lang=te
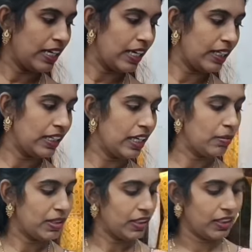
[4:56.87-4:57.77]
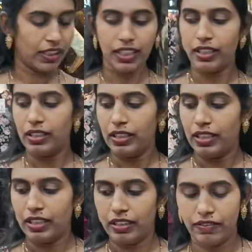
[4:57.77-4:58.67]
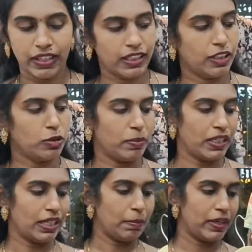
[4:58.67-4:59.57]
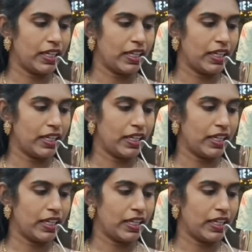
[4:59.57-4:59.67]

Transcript: అండ్ లైక్ ఇలా మనకి డిఫరెంట్గా దుపట్టా